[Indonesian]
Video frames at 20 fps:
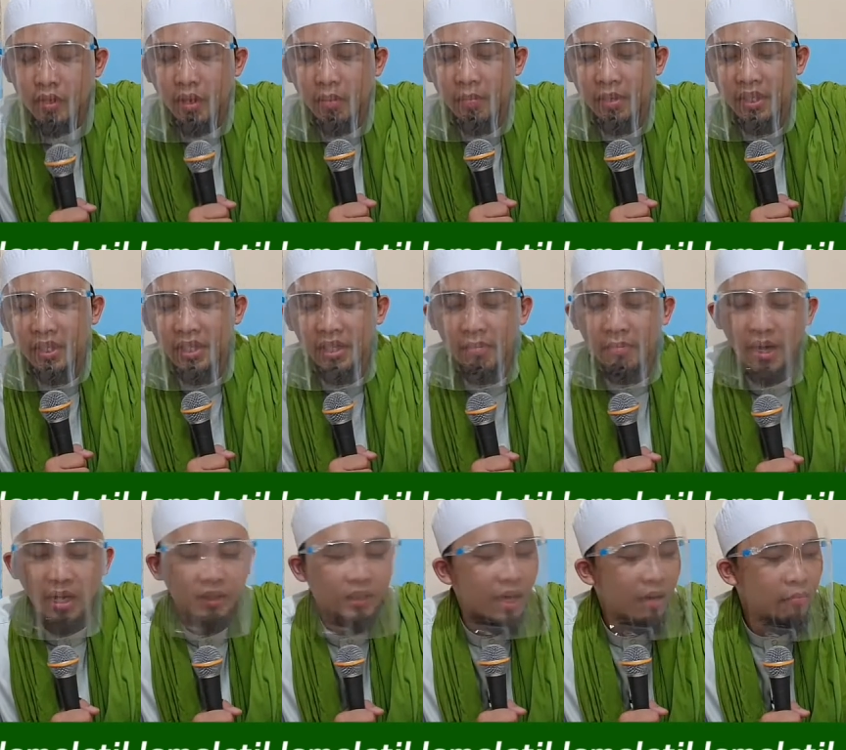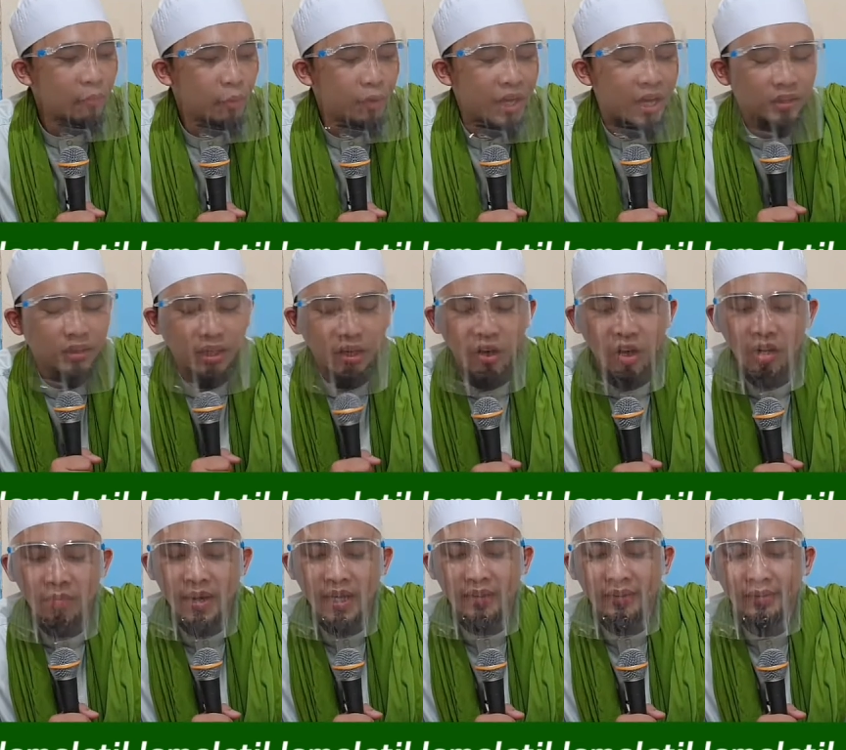Menerima tamu yang
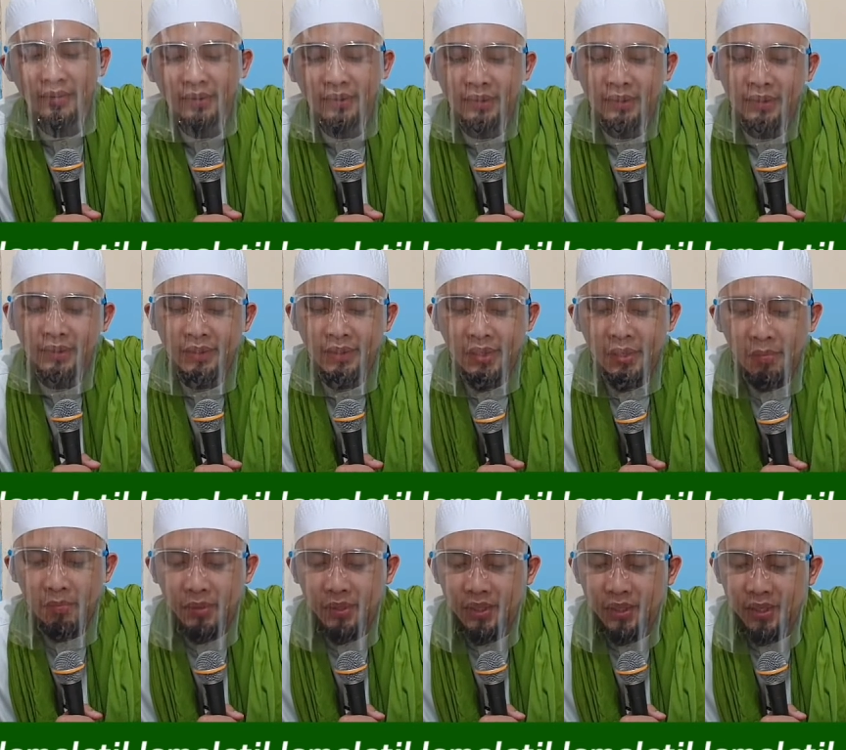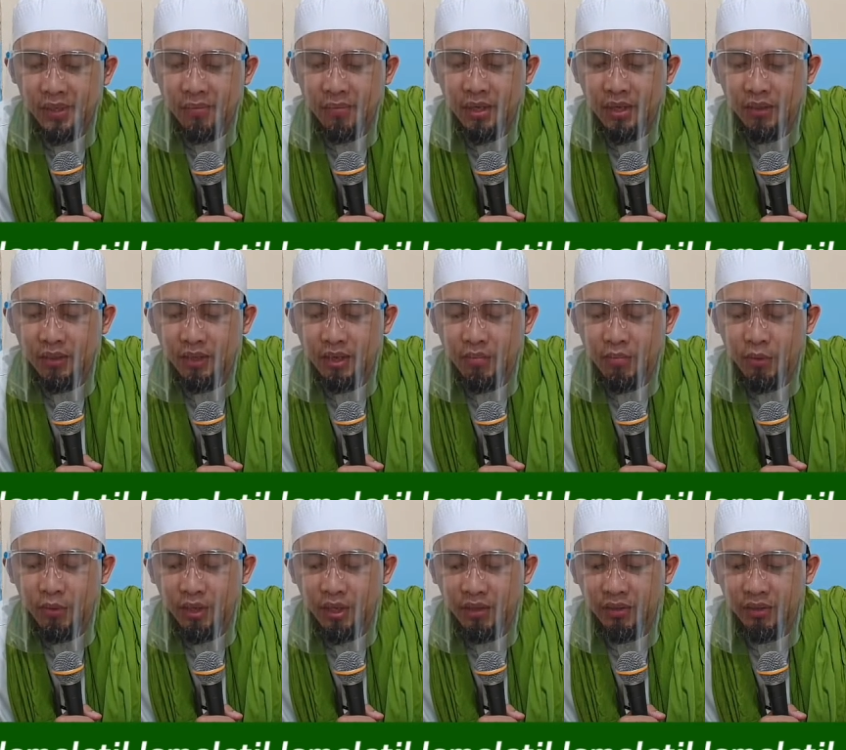terhormat. Menerima
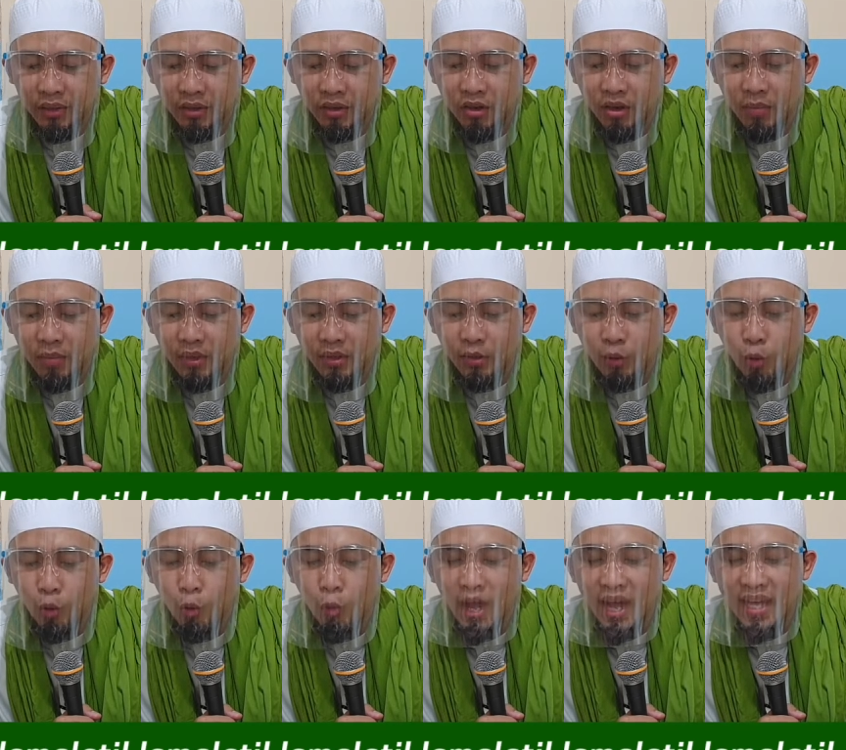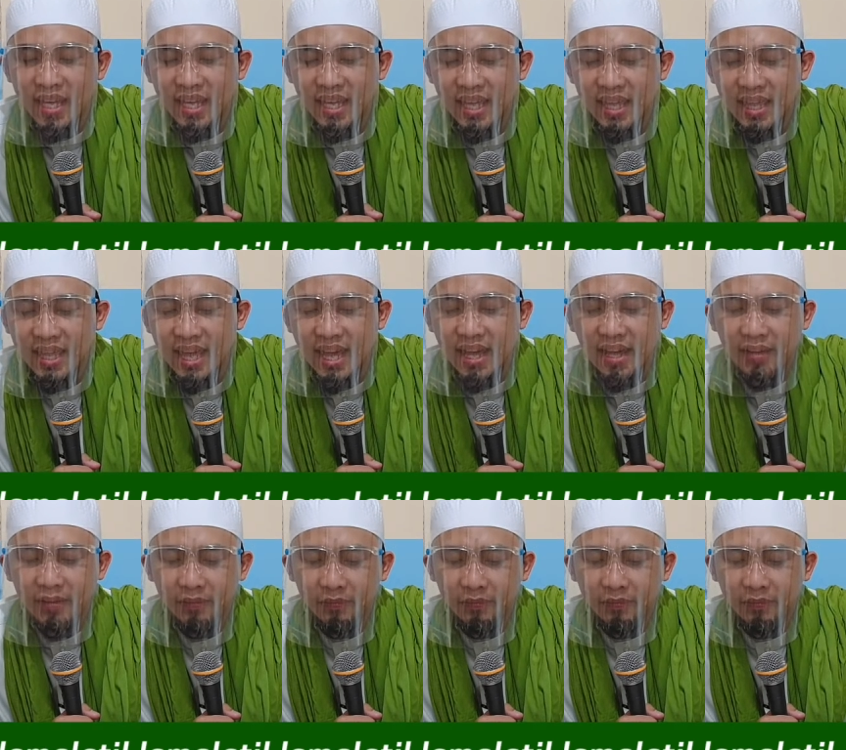tamu yang terhormat. Wa idza